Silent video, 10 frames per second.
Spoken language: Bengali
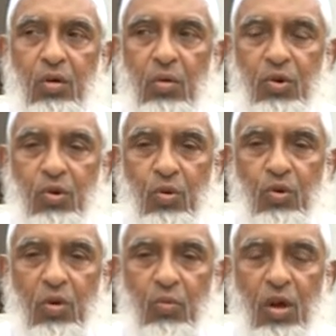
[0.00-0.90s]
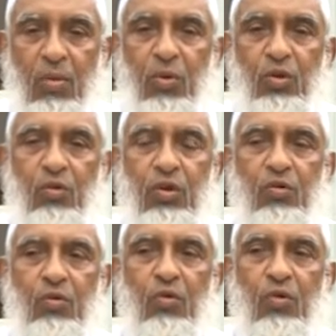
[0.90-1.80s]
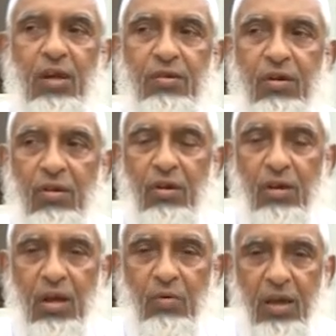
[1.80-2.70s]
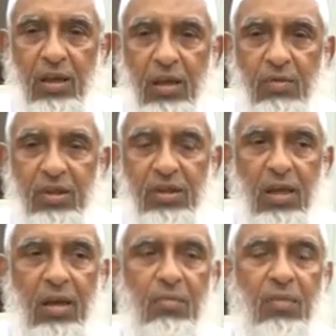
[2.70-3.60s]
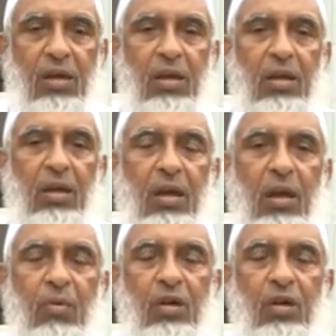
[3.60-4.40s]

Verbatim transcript: নবী সূর্য মোহাম্মদুর রসুল্লাহ সাল্লাহ আলহি এবং